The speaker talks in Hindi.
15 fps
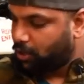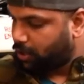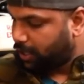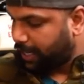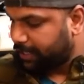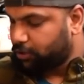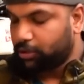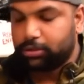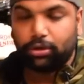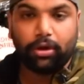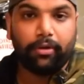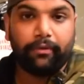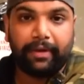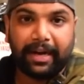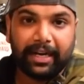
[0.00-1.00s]
और एग्जॉस्ट
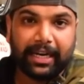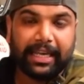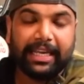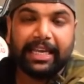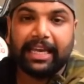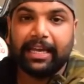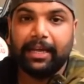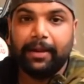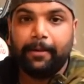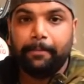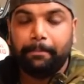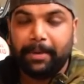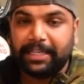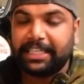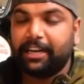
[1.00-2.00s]
का कोई इफेक्ट नहीं है
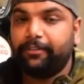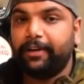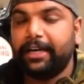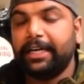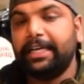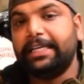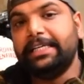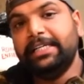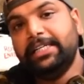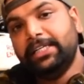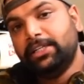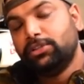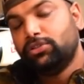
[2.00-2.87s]
मेजर इफेक्ट नहीं है